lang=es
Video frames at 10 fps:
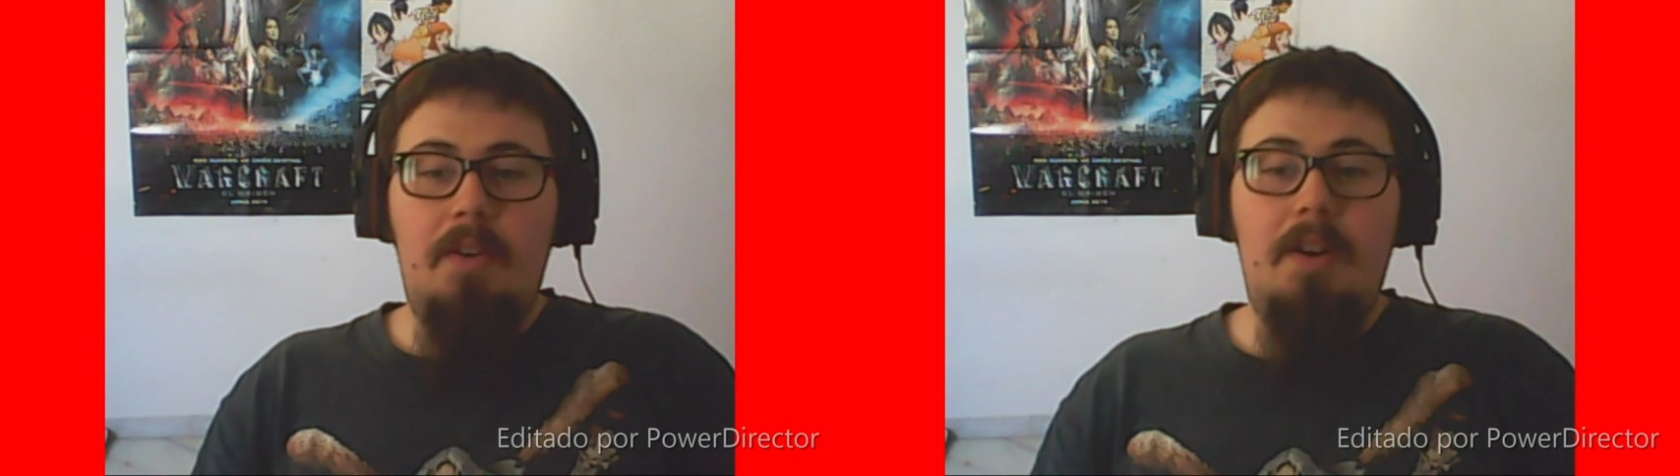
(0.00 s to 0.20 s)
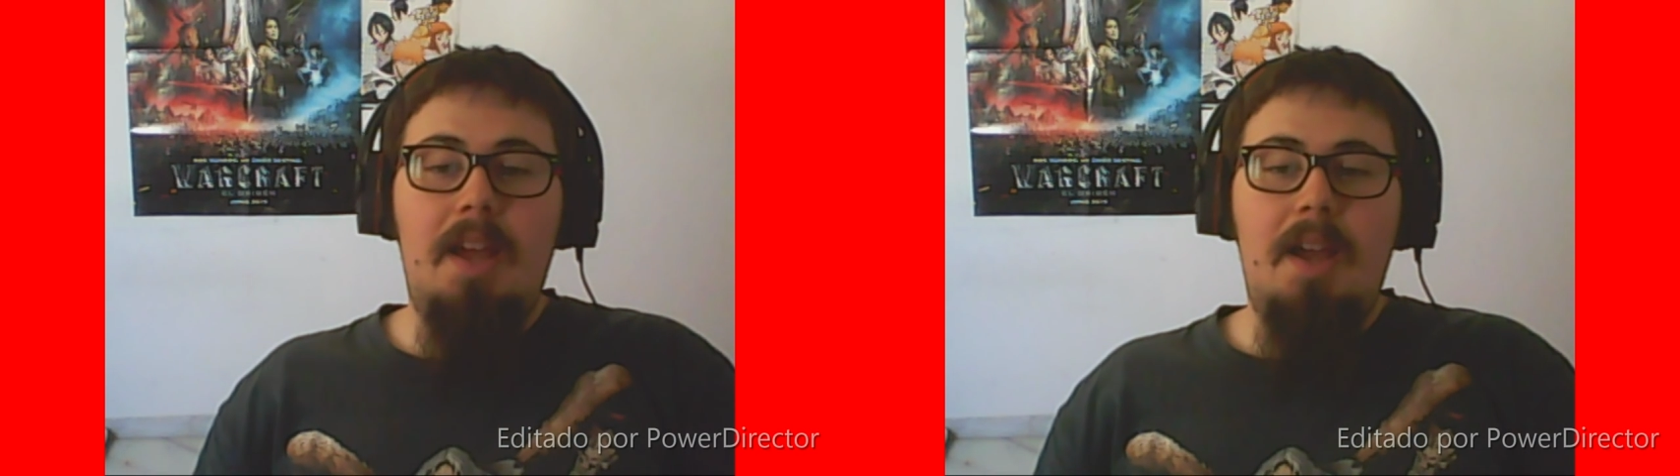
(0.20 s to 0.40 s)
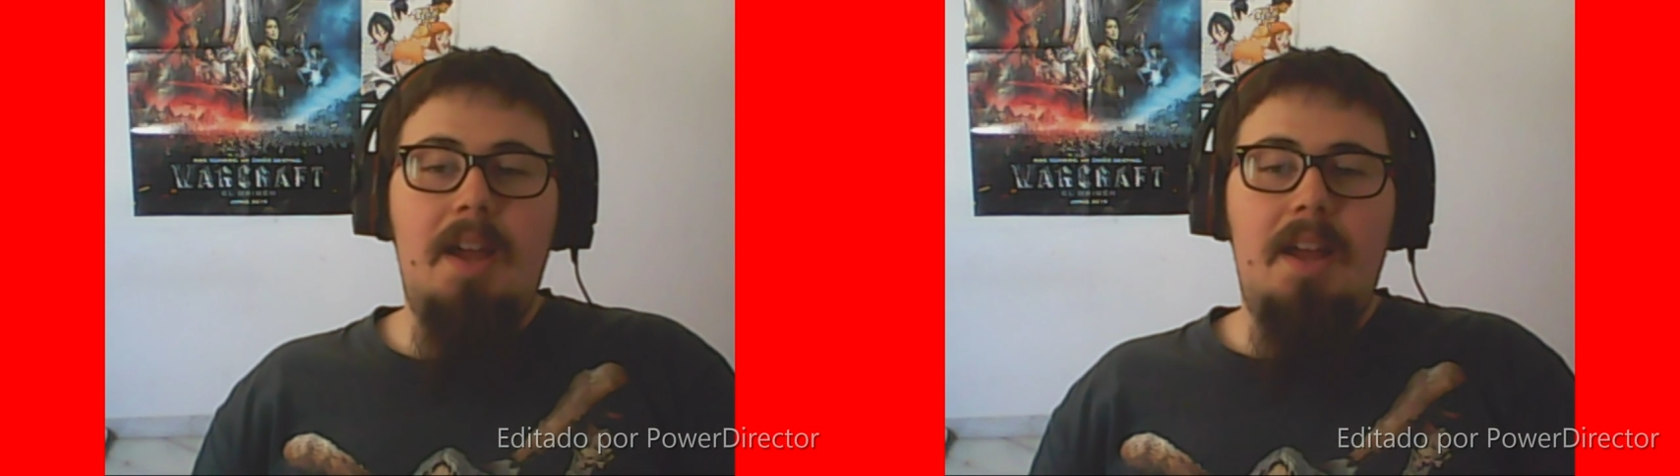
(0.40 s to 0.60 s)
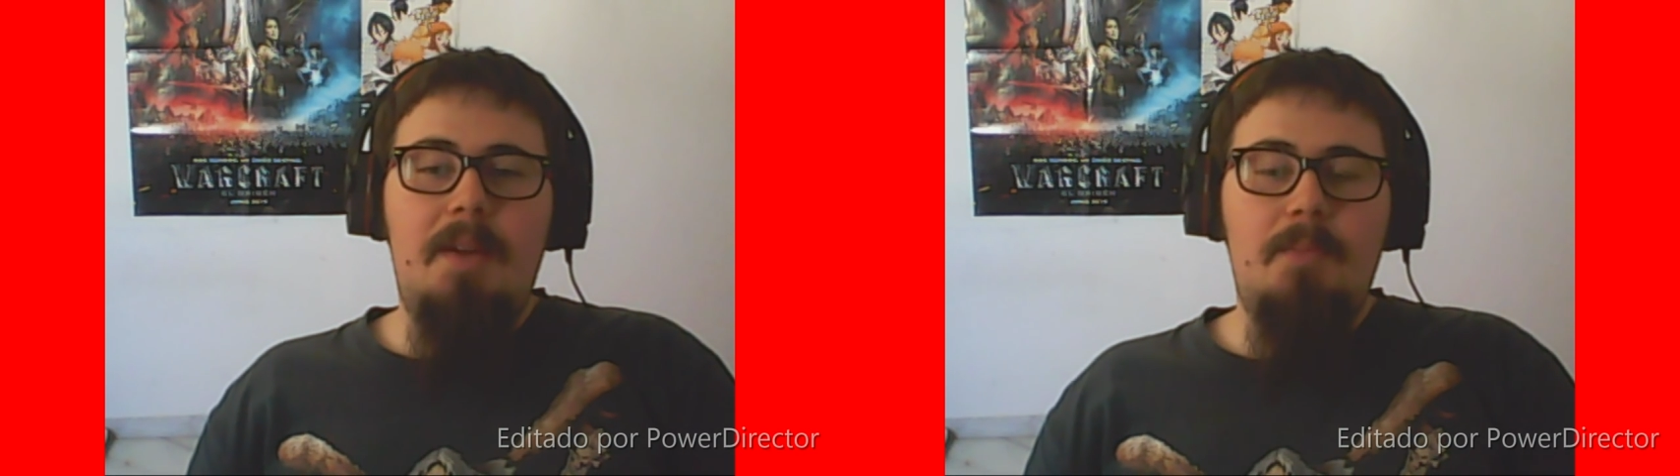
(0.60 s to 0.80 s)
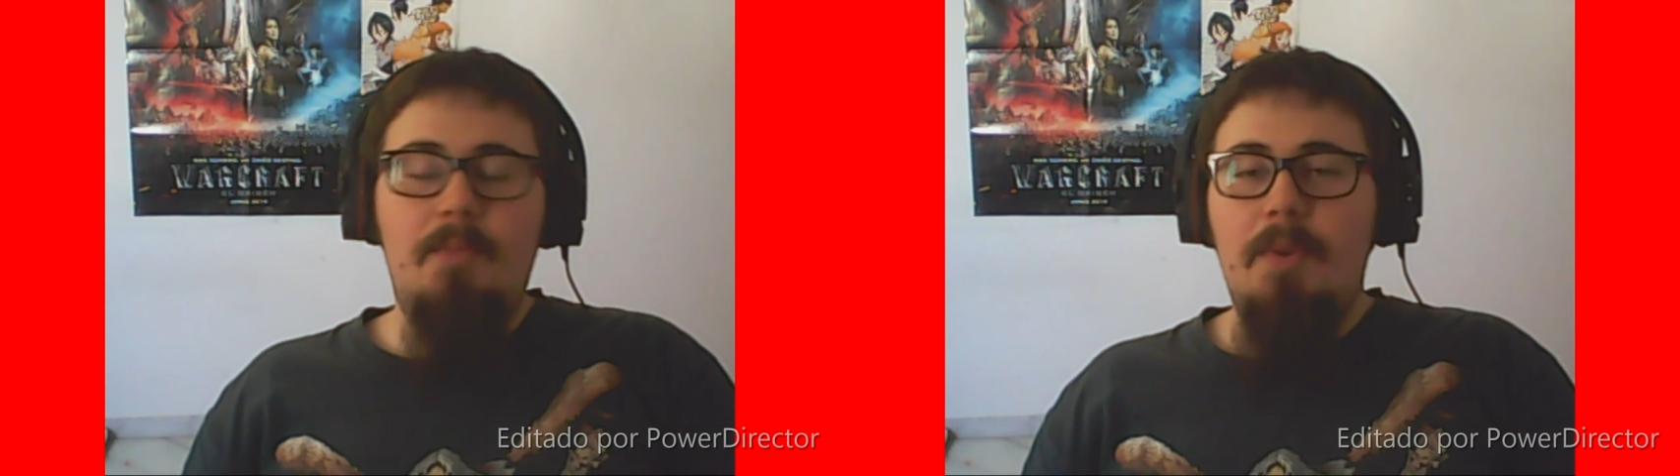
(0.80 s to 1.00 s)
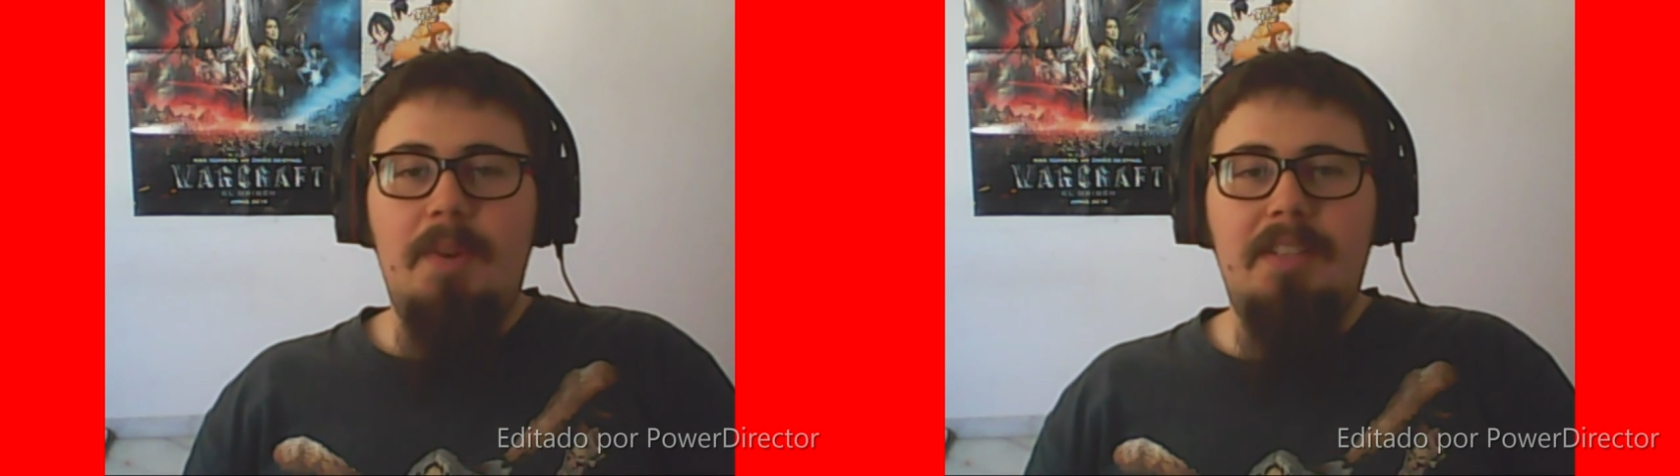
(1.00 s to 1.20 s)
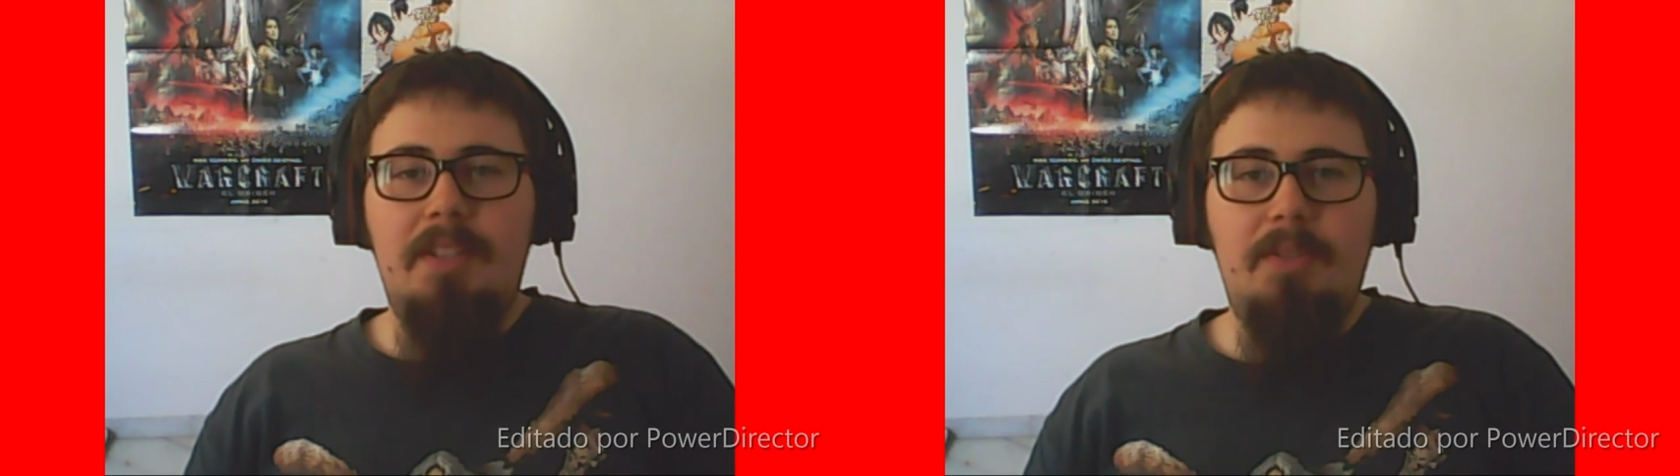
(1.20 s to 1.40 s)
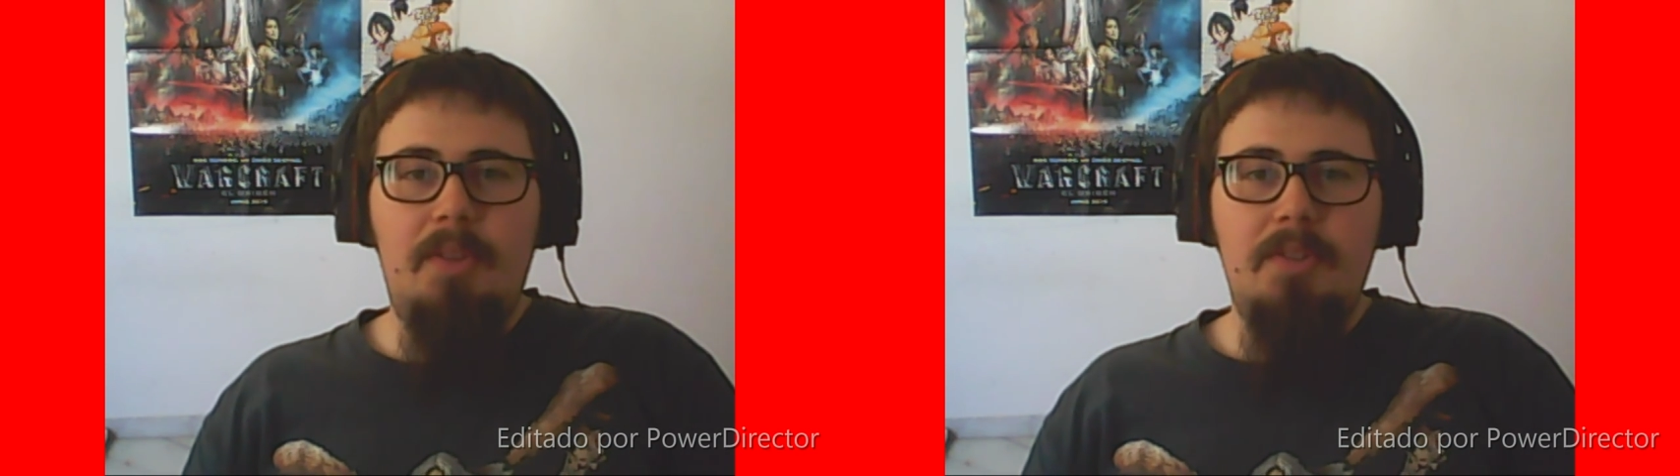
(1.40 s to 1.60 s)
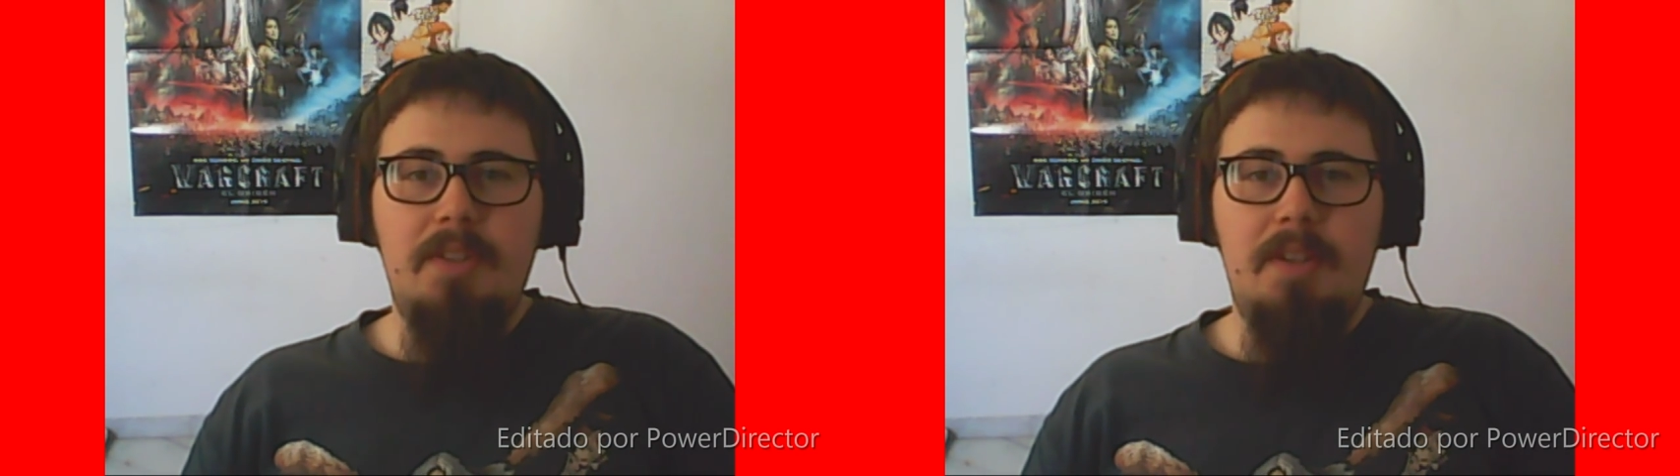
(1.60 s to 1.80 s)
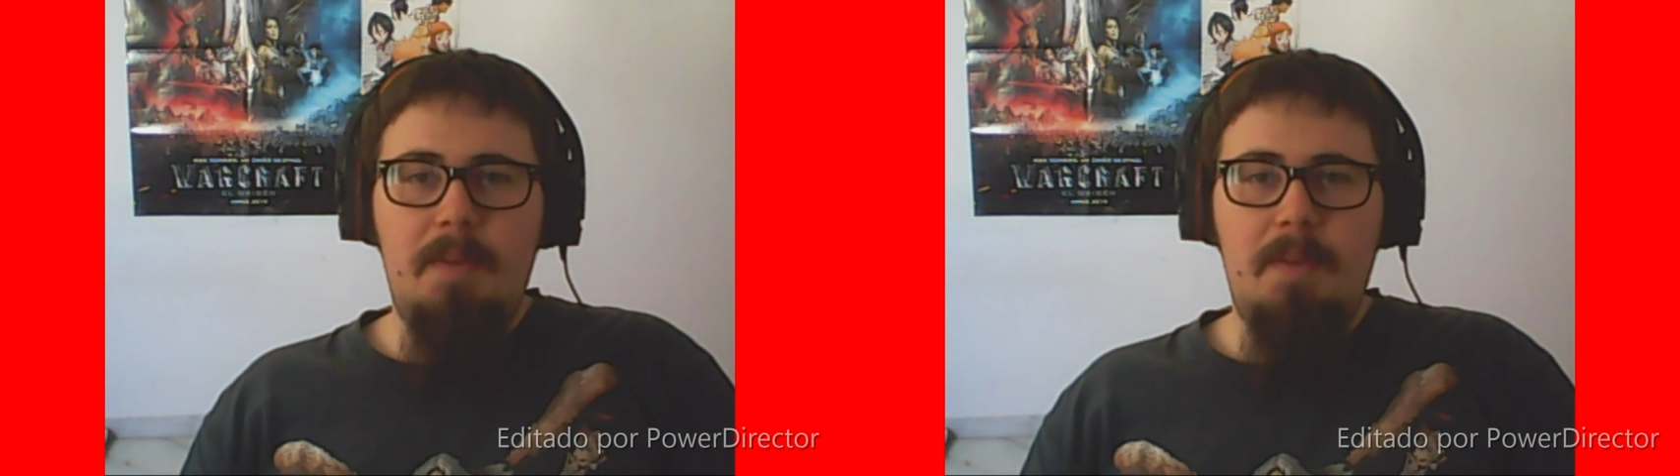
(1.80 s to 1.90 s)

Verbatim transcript: Hola, muy buenas a todos